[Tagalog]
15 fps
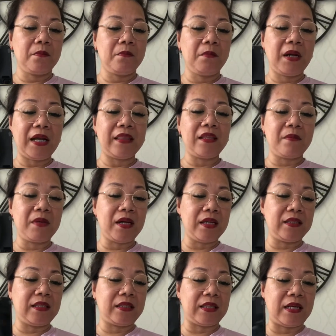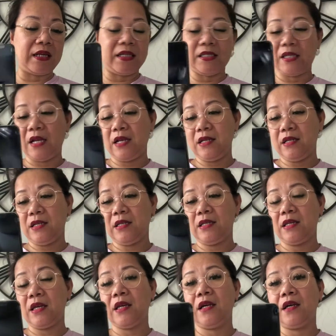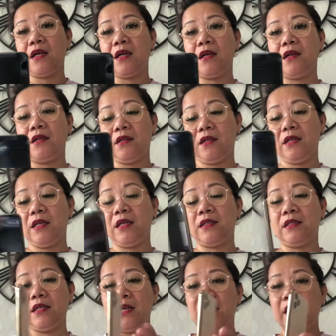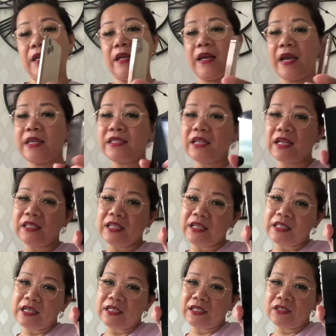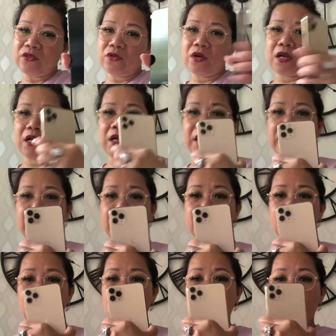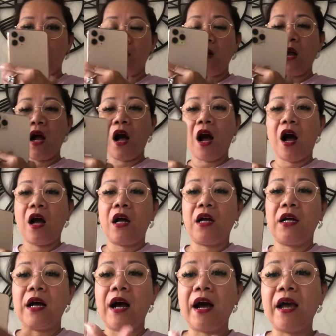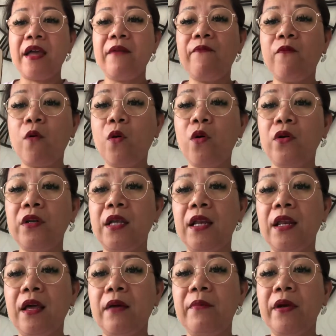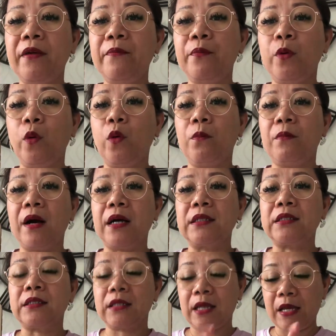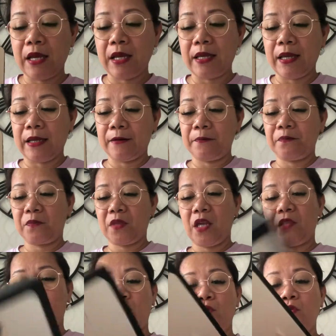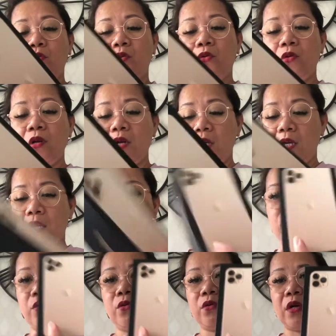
magandang maganda talaga siya. Kaya ayan. Ayan guys, ha, titingnan niyo ha. Ayan o iPhone 11 Pro Max. Kaya ayan, ito yung ito yung